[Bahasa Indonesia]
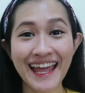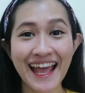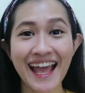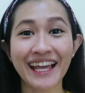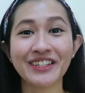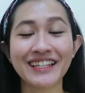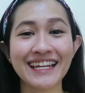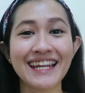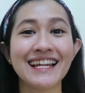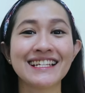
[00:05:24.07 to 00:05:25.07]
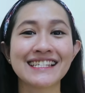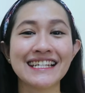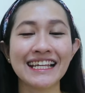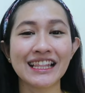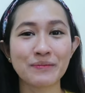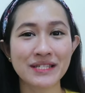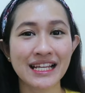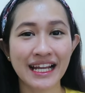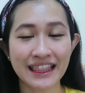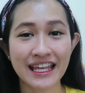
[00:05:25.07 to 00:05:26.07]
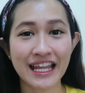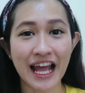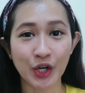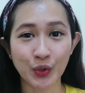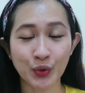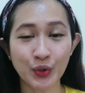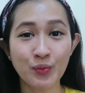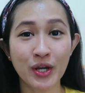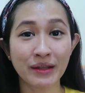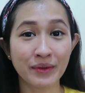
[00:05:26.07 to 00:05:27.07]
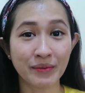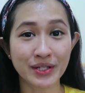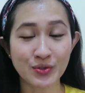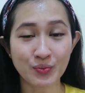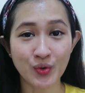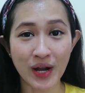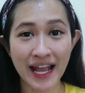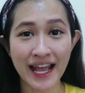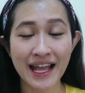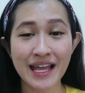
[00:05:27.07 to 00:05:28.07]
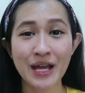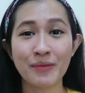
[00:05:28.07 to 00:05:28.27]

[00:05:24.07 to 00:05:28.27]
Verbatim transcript: Nah, itu tadi adalah sedikit tips singkat dari aku buat teman-teman semua